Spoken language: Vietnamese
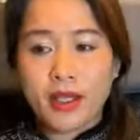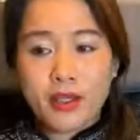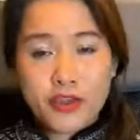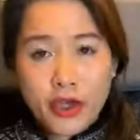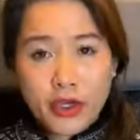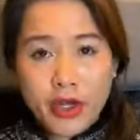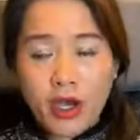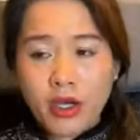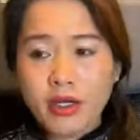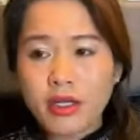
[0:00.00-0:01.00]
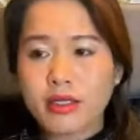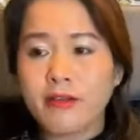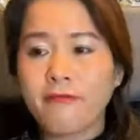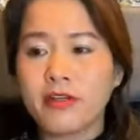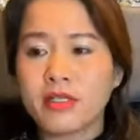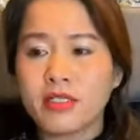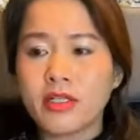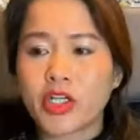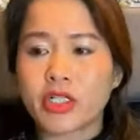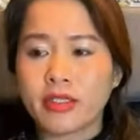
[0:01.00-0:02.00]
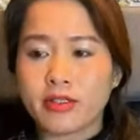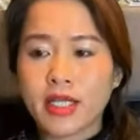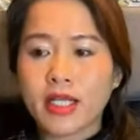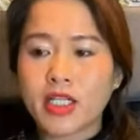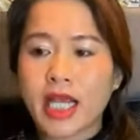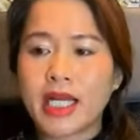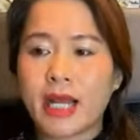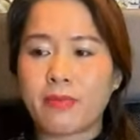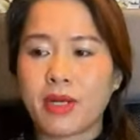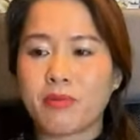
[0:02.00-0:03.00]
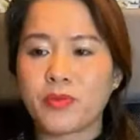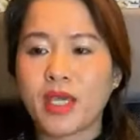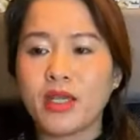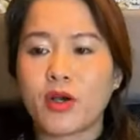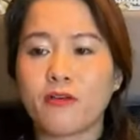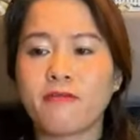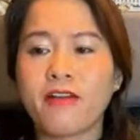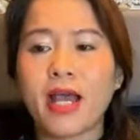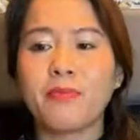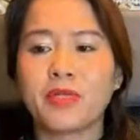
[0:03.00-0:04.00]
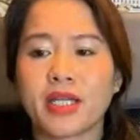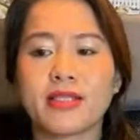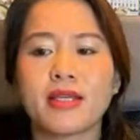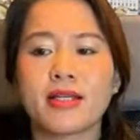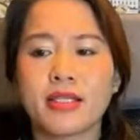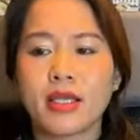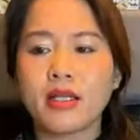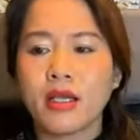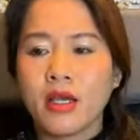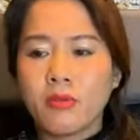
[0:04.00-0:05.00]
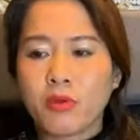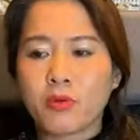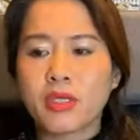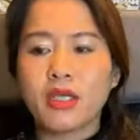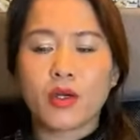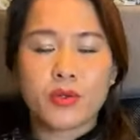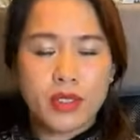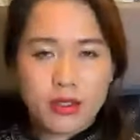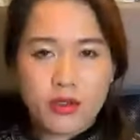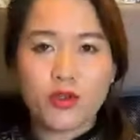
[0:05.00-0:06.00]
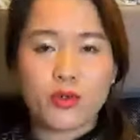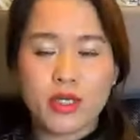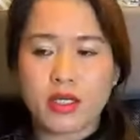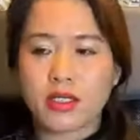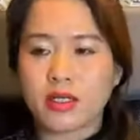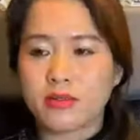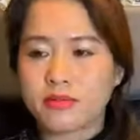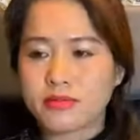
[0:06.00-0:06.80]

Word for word: Do đó đó, cái phương hướng sửa chữa các sai lầm là một chế độ pháp trị chân chính, một chế độ dân chủ thật sự.